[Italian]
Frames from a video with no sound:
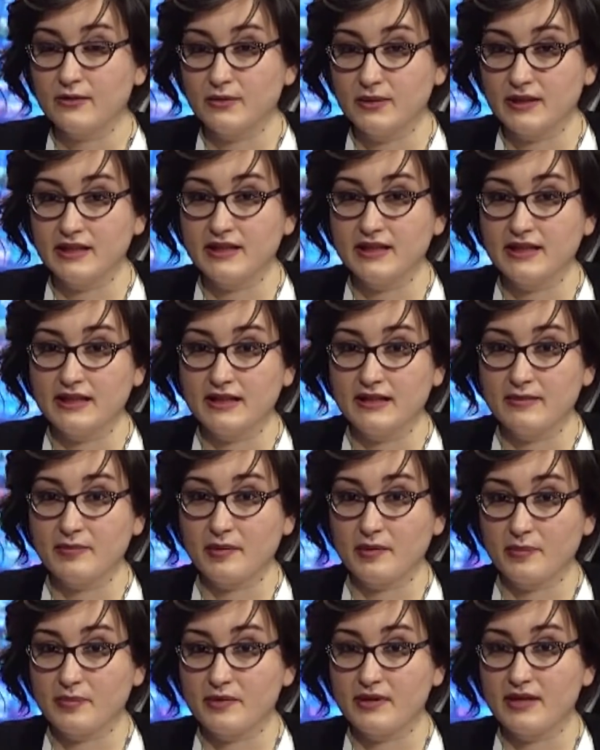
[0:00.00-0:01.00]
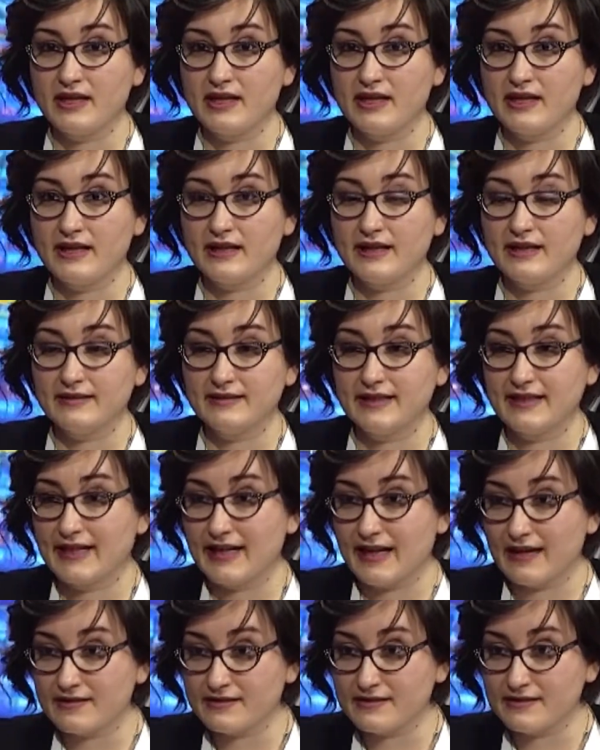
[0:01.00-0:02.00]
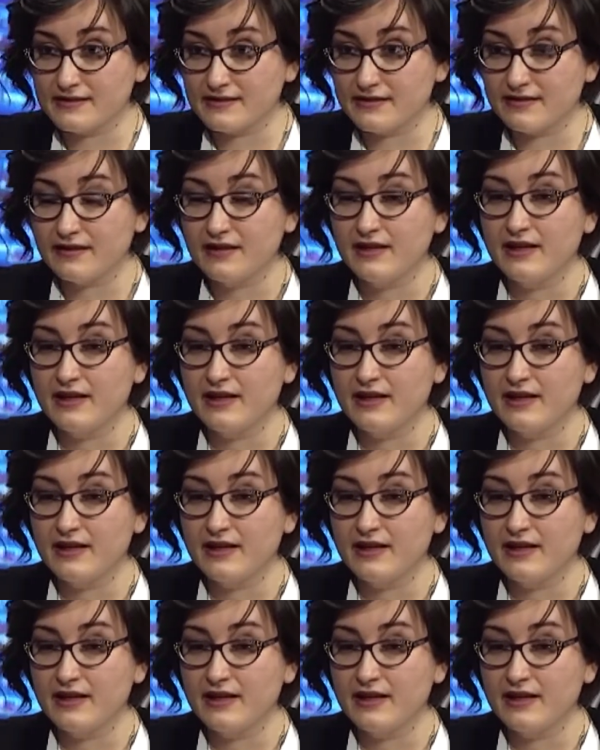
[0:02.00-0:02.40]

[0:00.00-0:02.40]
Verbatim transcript: quindi proprio del, del, gas